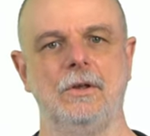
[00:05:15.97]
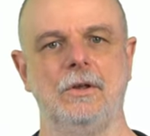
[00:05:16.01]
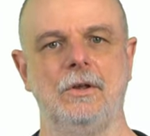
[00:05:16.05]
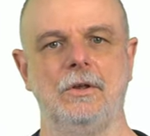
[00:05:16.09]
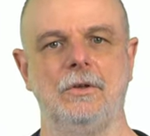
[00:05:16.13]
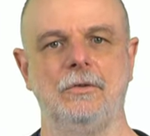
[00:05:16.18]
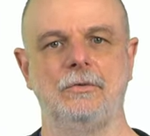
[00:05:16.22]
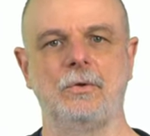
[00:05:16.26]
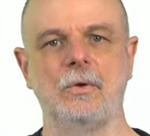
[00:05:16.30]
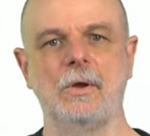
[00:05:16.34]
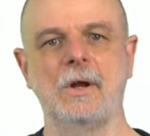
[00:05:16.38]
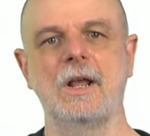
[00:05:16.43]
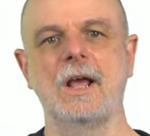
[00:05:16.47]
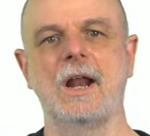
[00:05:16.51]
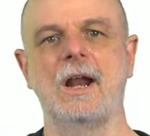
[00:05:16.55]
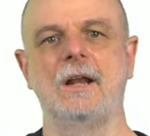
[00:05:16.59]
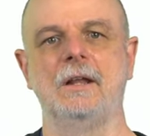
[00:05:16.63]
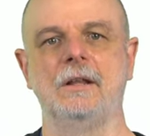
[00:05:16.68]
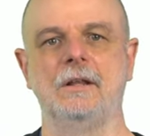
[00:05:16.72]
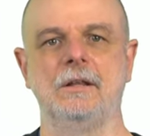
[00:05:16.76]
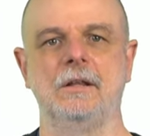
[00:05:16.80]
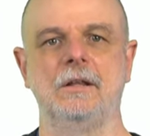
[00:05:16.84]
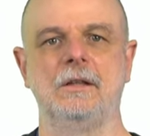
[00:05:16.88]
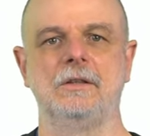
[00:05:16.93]
それから、
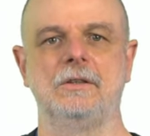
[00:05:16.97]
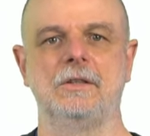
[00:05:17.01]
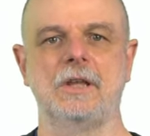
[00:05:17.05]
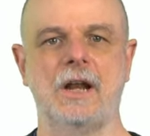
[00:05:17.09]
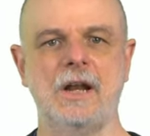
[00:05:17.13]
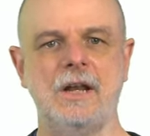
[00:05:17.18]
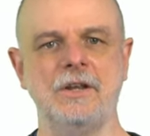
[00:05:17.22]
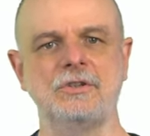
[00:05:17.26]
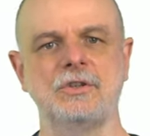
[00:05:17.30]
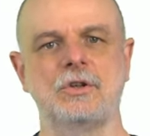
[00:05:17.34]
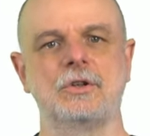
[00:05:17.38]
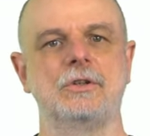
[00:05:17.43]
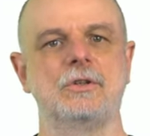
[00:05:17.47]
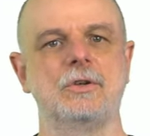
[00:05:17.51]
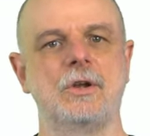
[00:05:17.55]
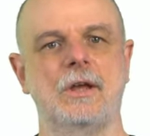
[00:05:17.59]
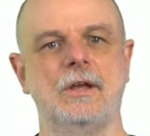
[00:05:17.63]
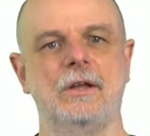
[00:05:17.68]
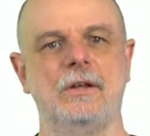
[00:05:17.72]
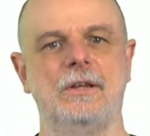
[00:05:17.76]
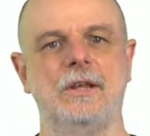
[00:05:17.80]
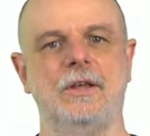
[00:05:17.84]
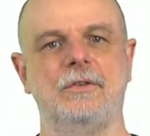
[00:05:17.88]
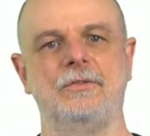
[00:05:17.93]
正しく
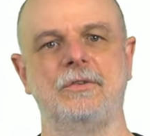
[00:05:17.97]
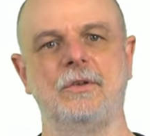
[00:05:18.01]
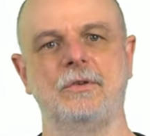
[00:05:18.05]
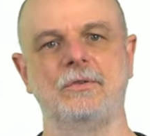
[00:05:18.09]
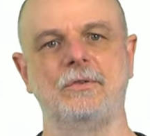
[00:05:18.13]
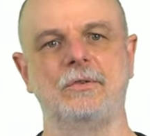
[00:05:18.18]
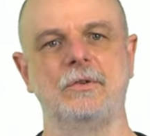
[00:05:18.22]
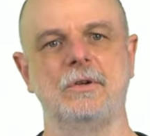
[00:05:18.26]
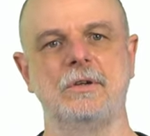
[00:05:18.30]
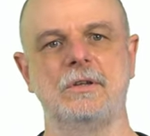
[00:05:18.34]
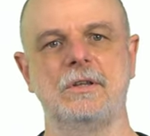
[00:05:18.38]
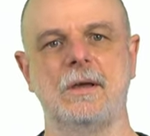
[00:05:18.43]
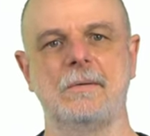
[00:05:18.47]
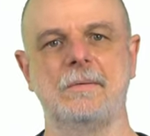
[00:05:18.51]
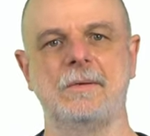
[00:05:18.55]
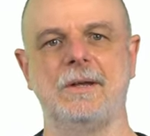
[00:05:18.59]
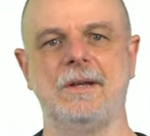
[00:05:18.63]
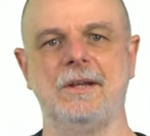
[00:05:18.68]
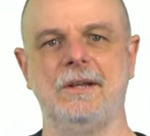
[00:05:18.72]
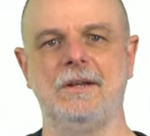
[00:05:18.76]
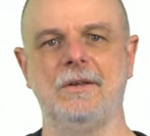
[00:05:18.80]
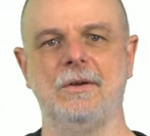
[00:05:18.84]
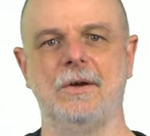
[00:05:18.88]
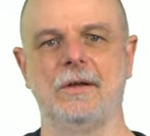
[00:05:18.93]
転送するため
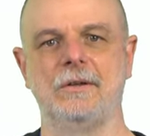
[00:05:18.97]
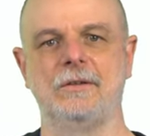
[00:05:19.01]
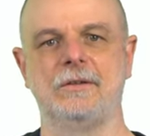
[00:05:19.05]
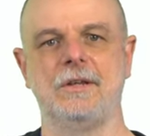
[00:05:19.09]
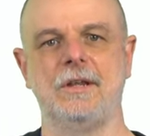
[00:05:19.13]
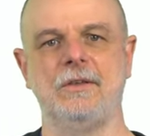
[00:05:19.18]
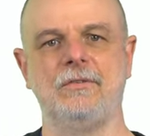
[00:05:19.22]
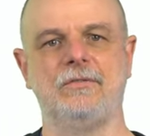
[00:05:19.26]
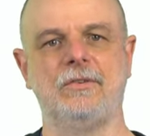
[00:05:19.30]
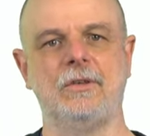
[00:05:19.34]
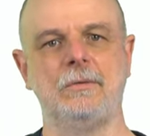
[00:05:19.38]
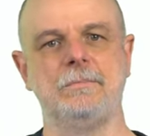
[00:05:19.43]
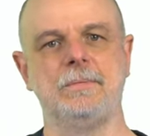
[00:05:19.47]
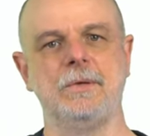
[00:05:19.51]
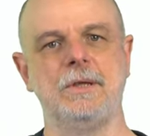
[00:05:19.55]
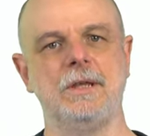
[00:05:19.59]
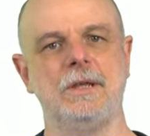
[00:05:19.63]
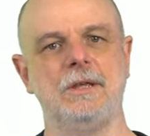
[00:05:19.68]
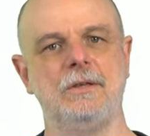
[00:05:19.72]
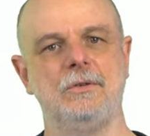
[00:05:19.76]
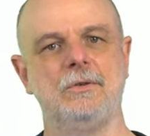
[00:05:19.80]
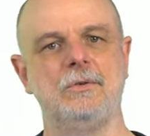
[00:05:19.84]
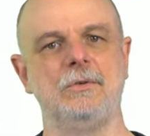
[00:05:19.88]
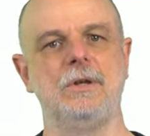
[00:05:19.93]
には
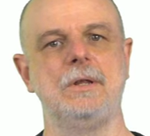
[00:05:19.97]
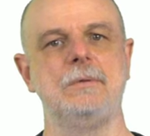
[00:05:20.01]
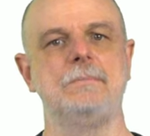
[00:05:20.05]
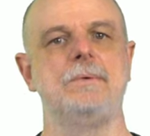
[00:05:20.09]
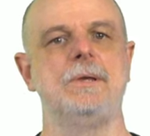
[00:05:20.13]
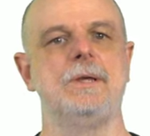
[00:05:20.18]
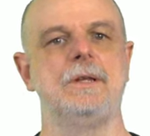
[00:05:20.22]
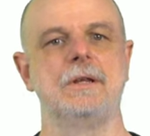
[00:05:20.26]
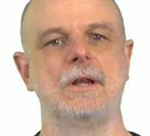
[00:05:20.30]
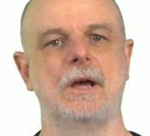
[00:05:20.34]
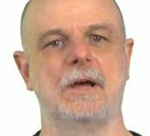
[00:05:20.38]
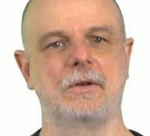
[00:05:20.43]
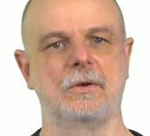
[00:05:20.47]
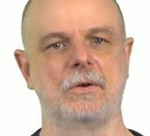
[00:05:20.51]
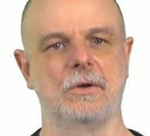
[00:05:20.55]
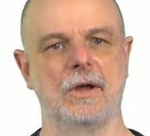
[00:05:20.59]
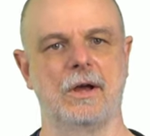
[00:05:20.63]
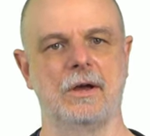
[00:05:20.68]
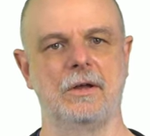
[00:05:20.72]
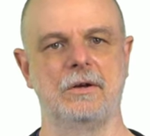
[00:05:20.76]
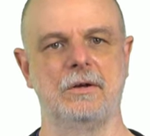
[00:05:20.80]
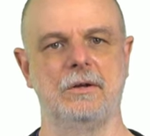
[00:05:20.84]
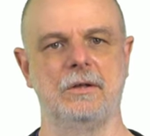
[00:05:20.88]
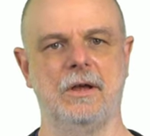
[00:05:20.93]
TCP、UDP などが
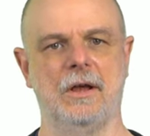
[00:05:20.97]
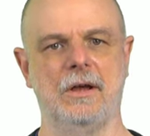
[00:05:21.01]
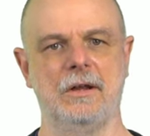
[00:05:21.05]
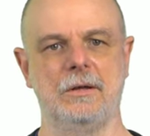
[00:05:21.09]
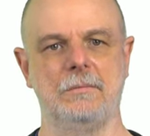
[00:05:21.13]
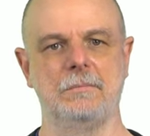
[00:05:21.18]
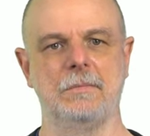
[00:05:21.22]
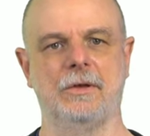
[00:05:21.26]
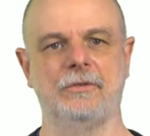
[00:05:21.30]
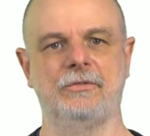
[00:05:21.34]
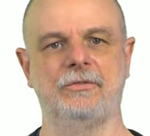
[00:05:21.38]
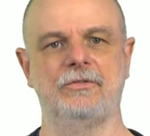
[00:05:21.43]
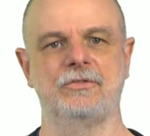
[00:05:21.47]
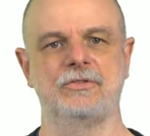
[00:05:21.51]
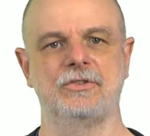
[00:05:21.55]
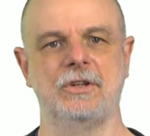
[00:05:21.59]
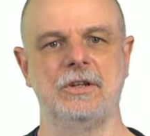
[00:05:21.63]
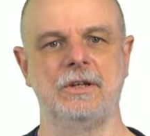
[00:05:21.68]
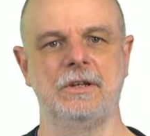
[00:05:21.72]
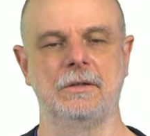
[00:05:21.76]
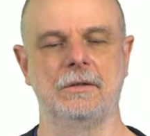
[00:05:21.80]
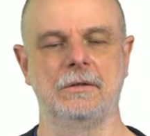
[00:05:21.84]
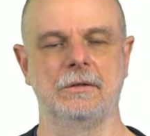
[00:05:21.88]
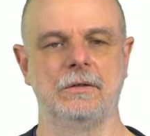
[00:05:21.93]
あるあります
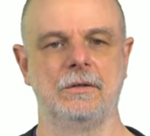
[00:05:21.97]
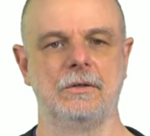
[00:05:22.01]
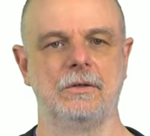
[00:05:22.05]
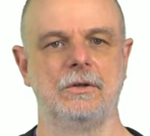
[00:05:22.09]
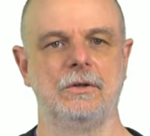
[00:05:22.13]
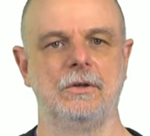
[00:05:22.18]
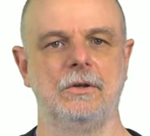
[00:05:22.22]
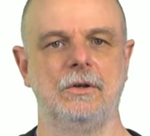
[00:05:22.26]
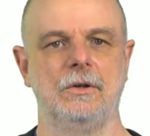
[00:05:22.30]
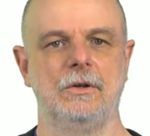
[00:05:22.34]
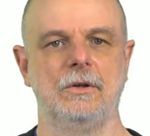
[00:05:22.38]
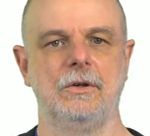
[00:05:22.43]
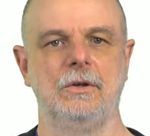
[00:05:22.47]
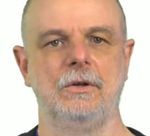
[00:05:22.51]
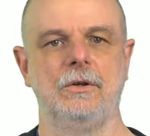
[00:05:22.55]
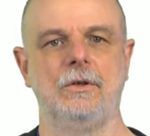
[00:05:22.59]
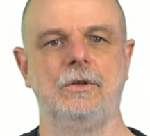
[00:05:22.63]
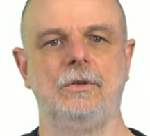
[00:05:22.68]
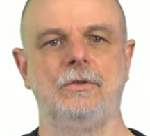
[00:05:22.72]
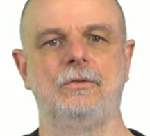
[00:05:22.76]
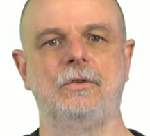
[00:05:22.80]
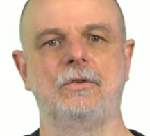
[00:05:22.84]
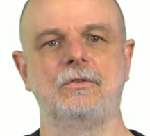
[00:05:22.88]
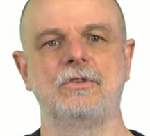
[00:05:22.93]
し、
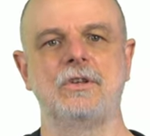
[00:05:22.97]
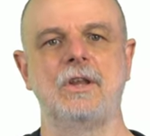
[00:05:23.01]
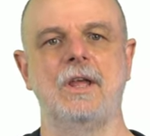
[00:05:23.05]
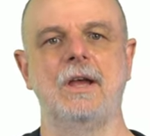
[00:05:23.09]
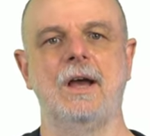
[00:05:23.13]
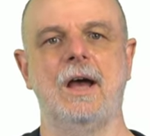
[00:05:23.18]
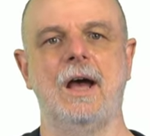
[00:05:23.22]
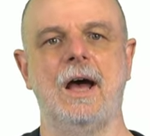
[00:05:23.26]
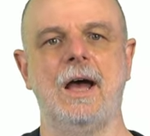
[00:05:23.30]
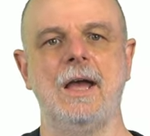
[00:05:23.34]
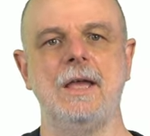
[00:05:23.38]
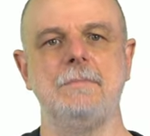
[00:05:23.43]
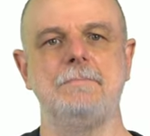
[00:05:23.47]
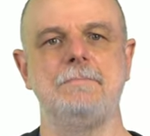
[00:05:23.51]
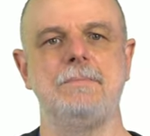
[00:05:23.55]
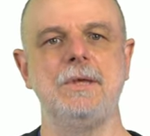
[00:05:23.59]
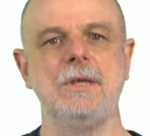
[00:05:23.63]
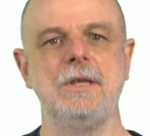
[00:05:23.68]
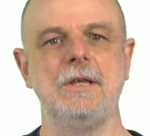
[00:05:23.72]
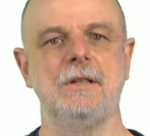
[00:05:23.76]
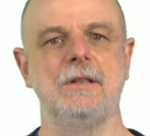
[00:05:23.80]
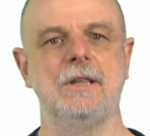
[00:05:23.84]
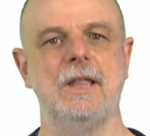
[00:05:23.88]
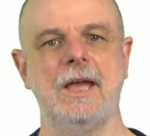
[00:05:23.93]
そして
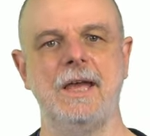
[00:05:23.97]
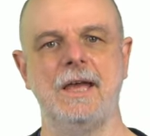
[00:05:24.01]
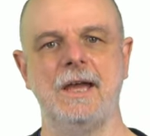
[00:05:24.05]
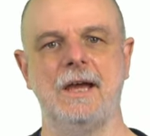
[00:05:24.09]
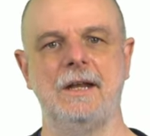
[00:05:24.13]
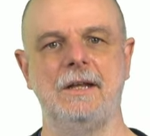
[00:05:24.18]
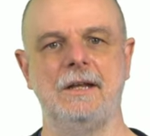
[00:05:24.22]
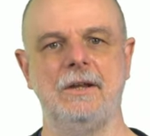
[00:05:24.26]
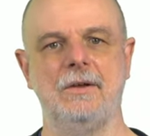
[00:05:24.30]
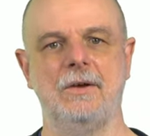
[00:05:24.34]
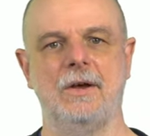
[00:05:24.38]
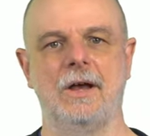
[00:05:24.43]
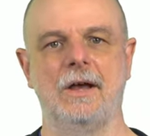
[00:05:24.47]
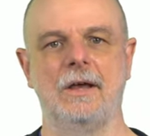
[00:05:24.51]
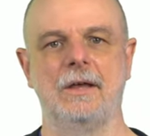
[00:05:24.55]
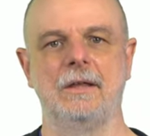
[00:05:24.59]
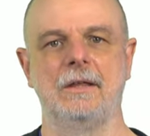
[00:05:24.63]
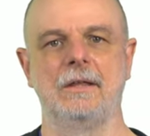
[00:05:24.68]
IP レイヤーには